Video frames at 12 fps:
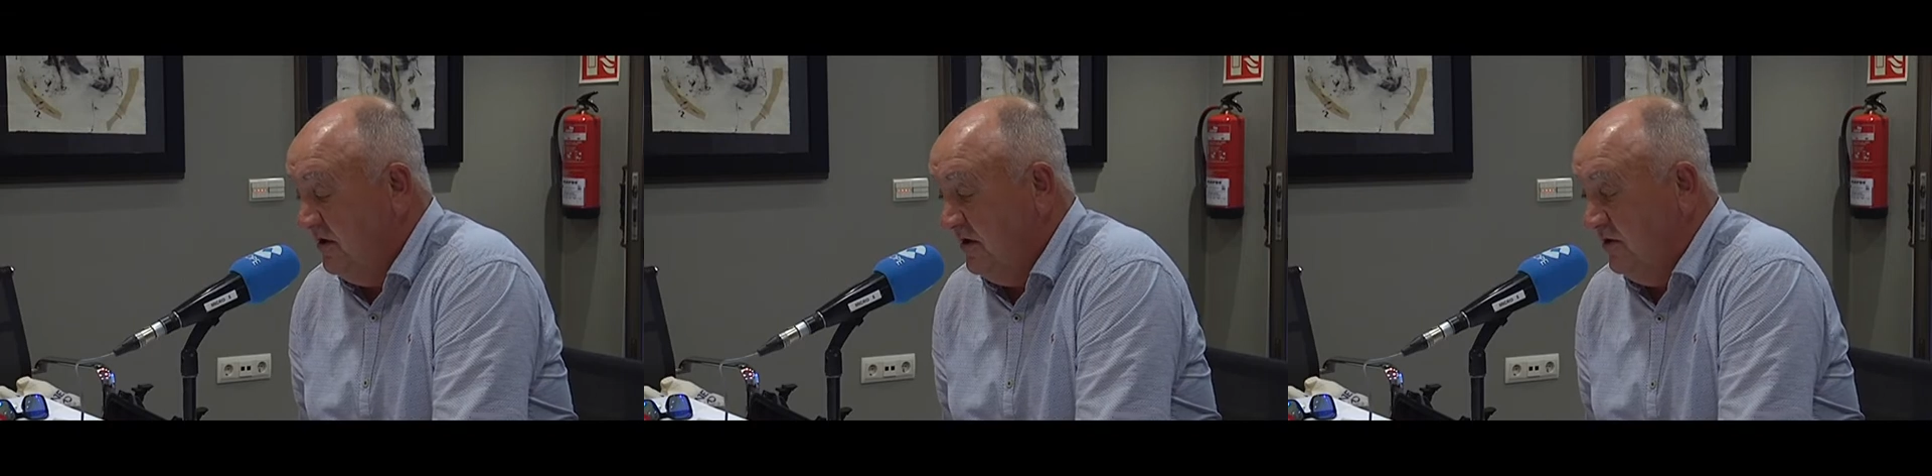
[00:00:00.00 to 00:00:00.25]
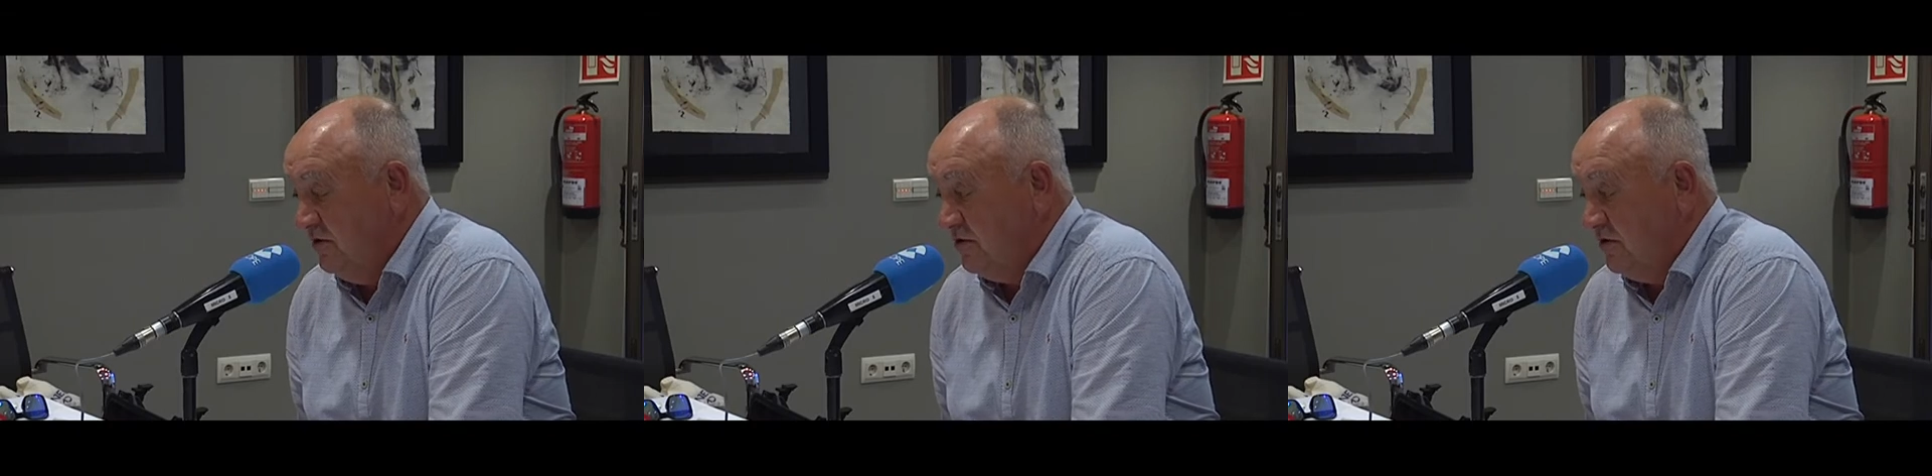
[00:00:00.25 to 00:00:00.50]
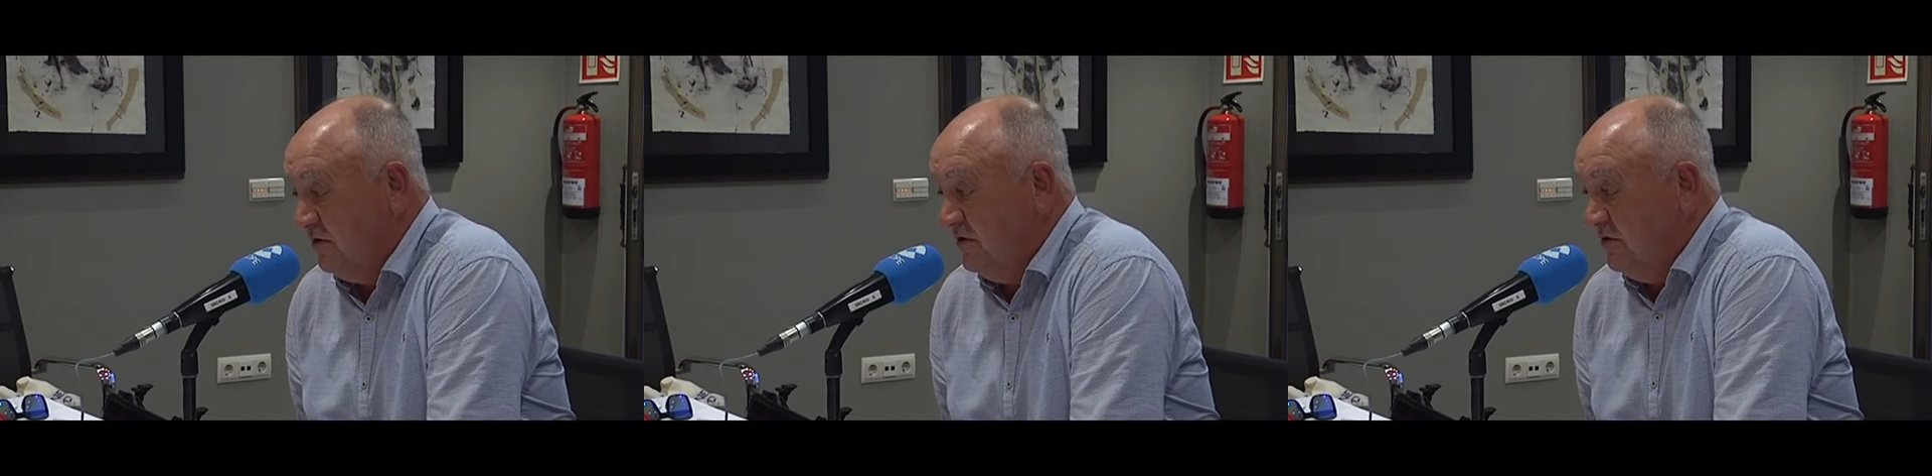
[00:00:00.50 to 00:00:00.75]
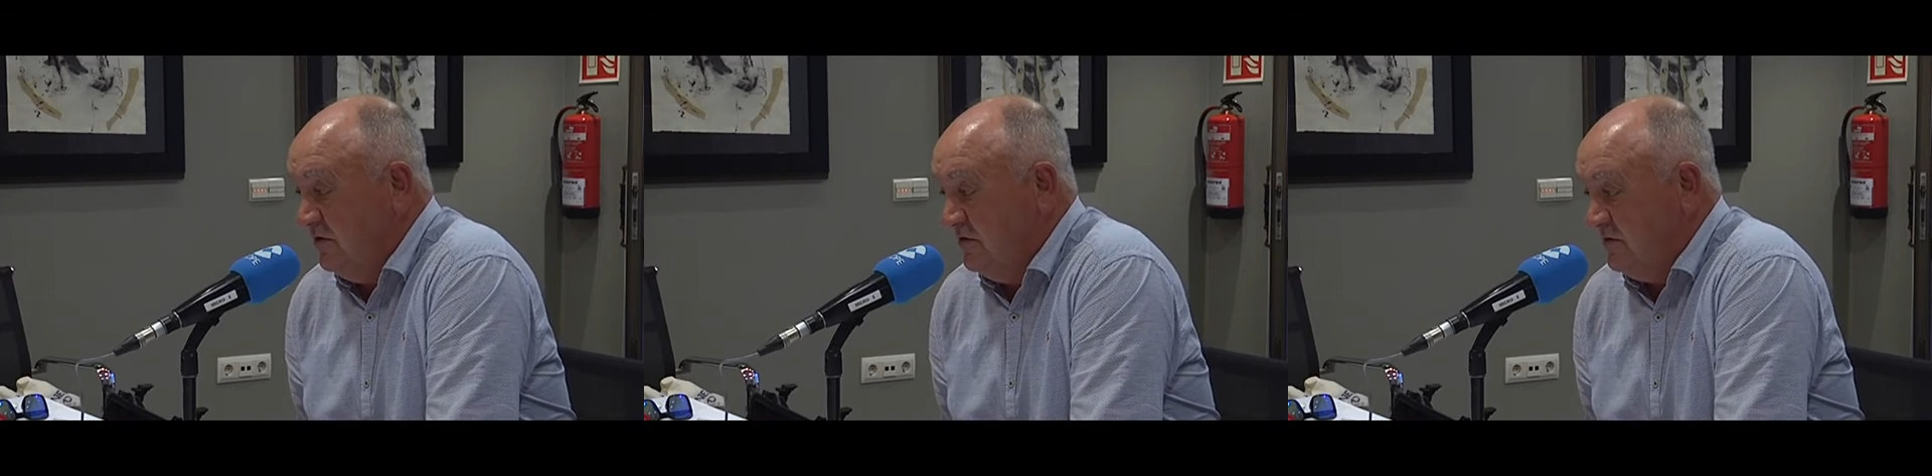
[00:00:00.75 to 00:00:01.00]

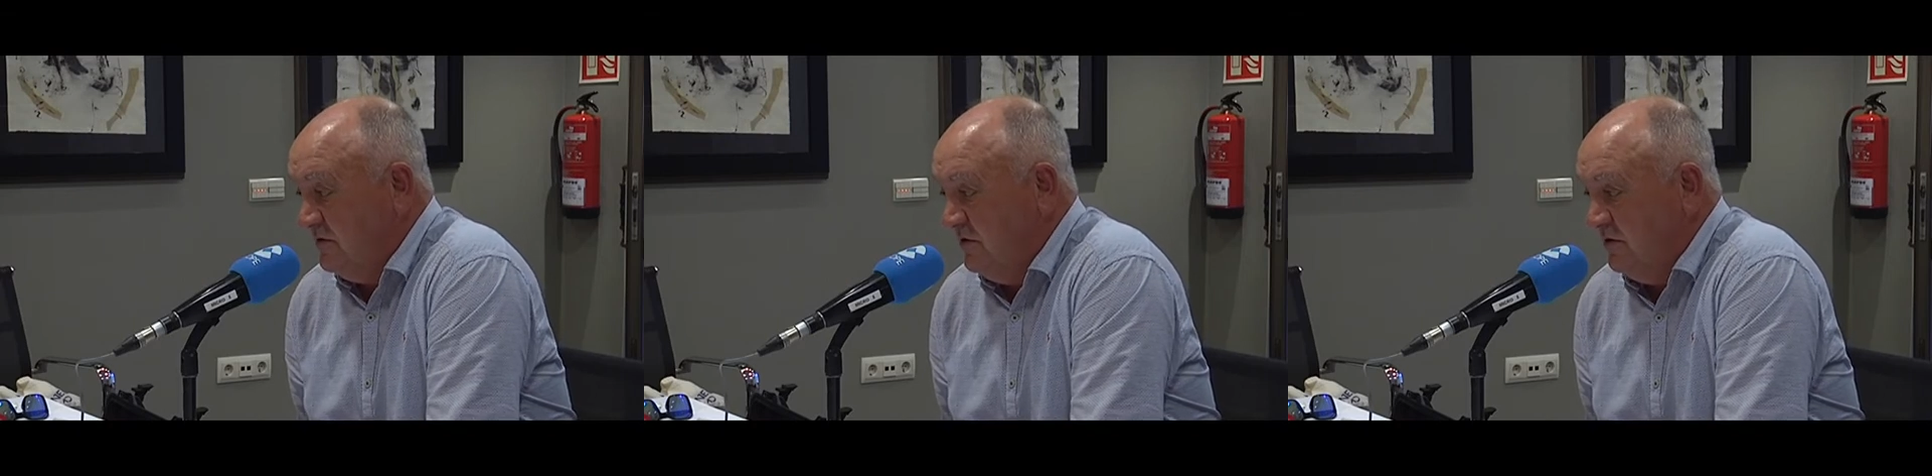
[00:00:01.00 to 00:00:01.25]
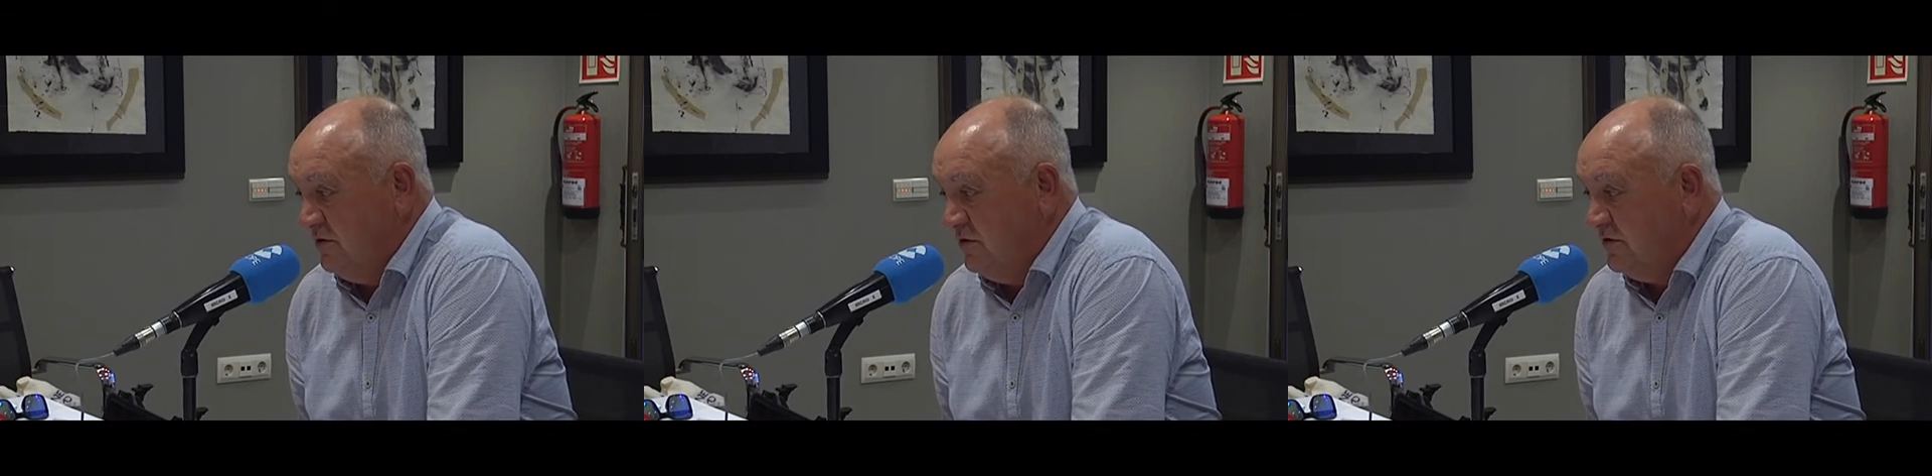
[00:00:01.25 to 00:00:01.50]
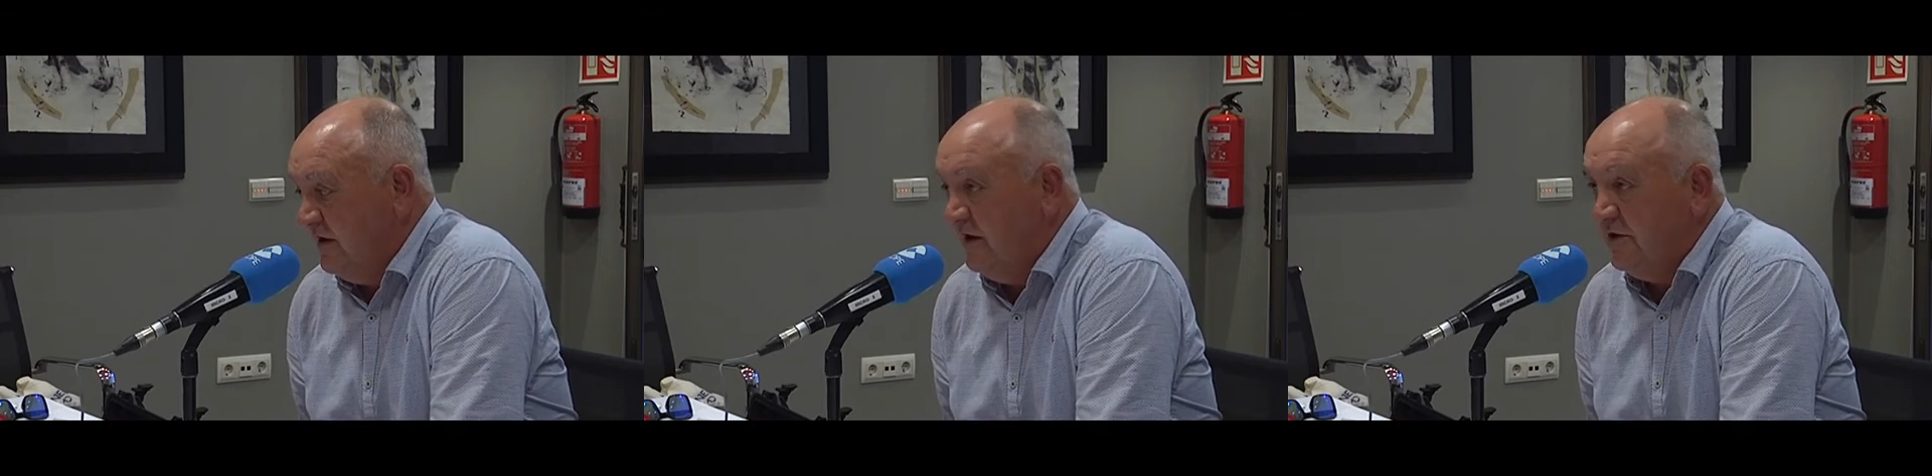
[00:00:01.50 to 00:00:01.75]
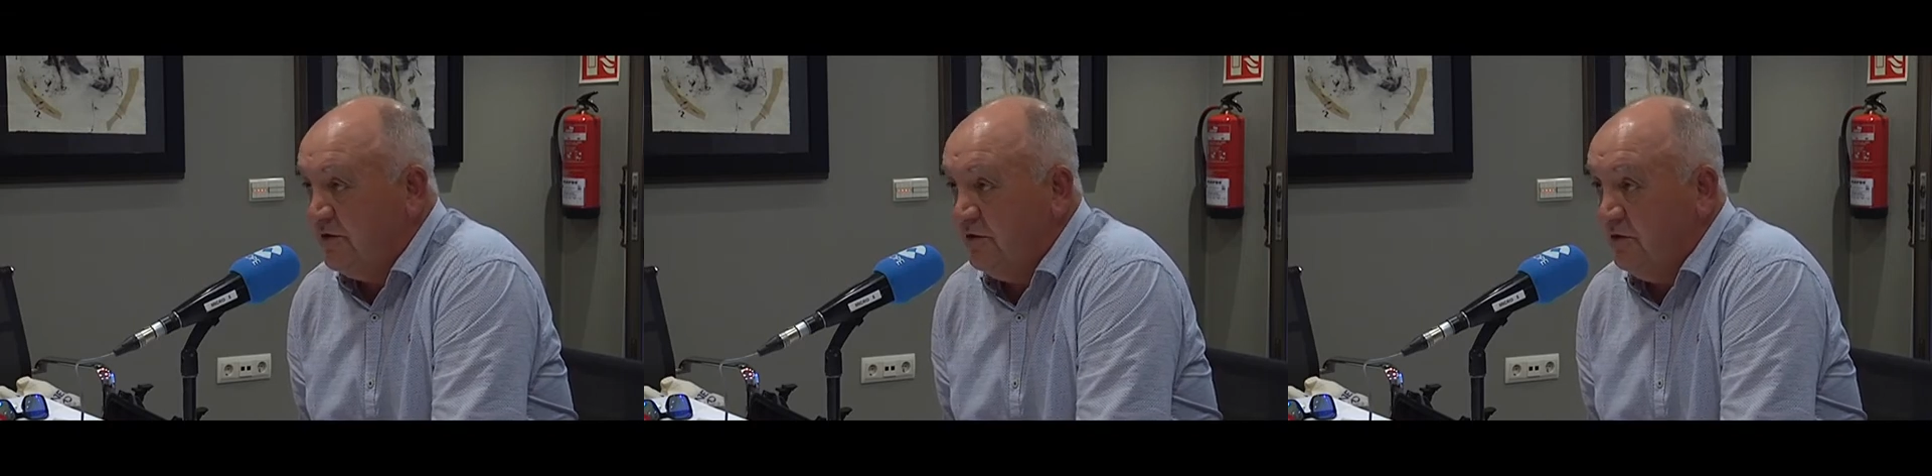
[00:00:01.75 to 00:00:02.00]
nosotros, los de
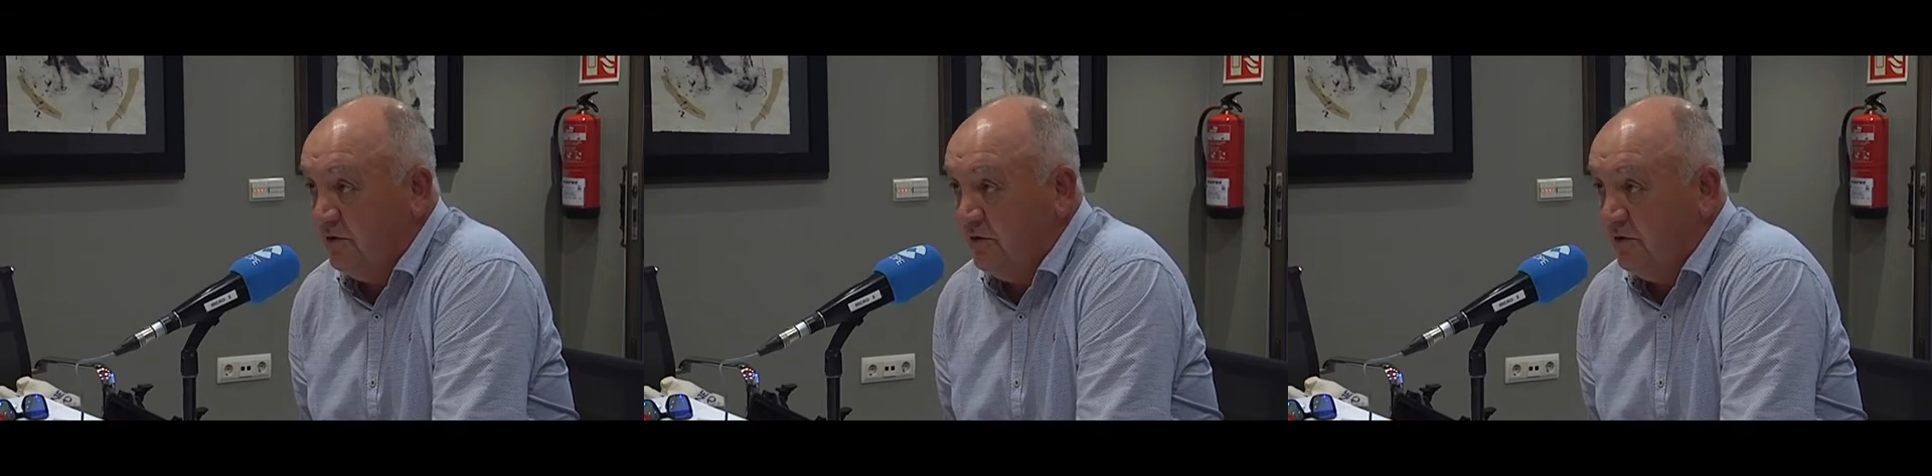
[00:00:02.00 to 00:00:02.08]
dentro,